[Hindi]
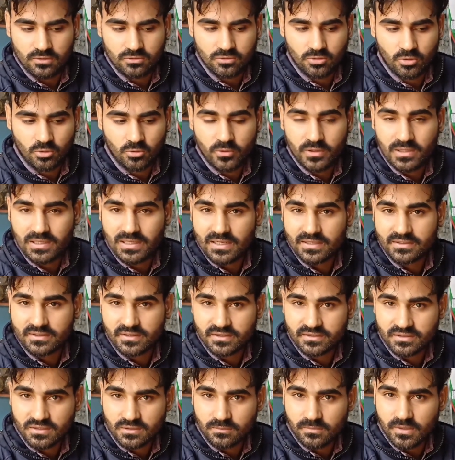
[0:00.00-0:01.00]
तो
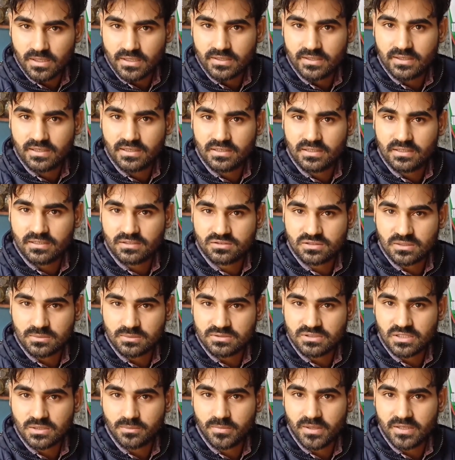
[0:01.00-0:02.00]
इलेक्ट्रिशियन भाई के लिए
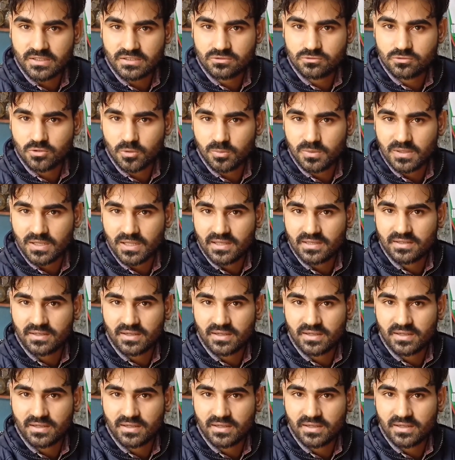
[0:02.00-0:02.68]
सबसे बेस्ट जो प्लायर